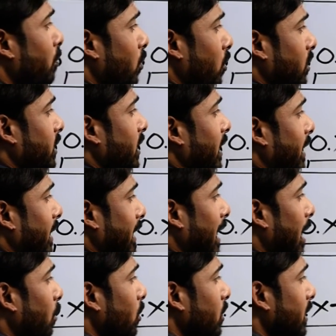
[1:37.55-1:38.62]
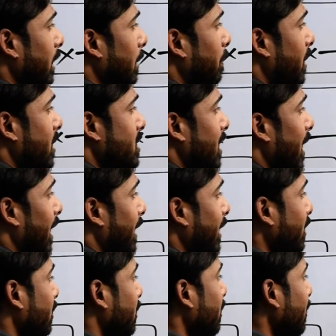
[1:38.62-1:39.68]
बोलते हैं क्या बोलते हैं
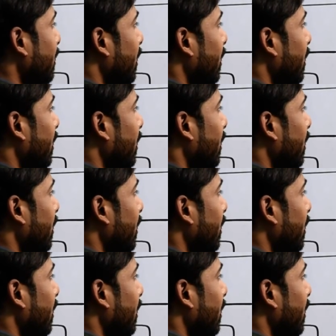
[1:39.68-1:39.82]
प्रसारित